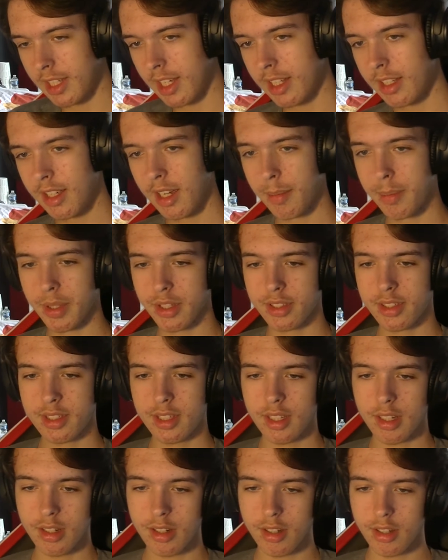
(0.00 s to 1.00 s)
gagné, à part
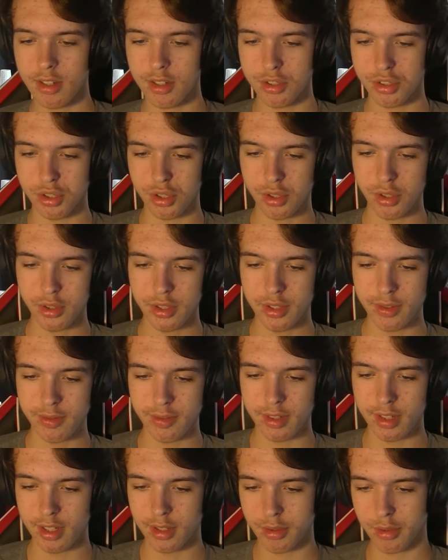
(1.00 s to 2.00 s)
si euh, Jean-Eud,
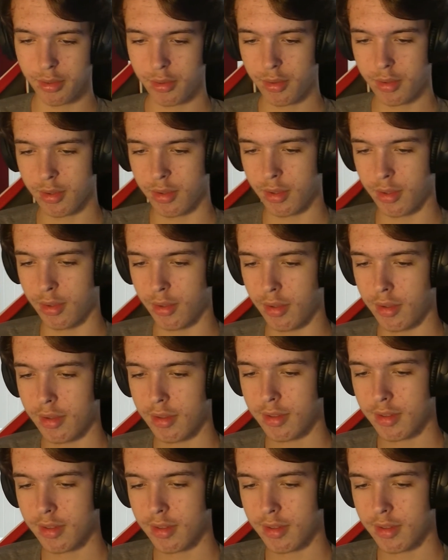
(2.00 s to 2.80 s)
fait un truc euh, nul.